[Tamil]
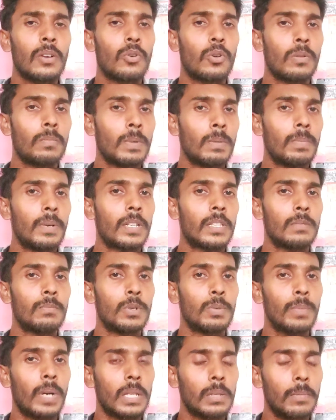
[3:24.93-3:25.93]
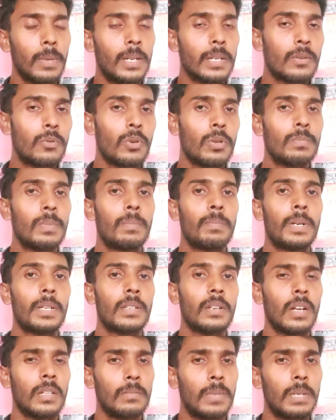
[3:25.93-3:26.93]
கொடுமைப்படுத்த முடியுமோ அந்த மாதிரி
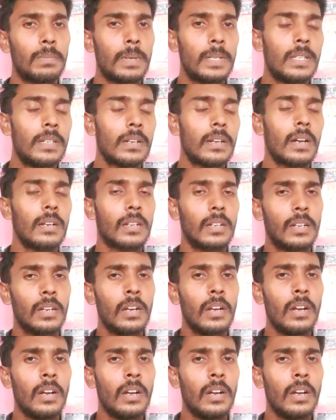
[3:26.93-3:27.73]
கொடுமைப்படுத்தணும் அந்த மாதிரி பண்ணியிருக்காங்க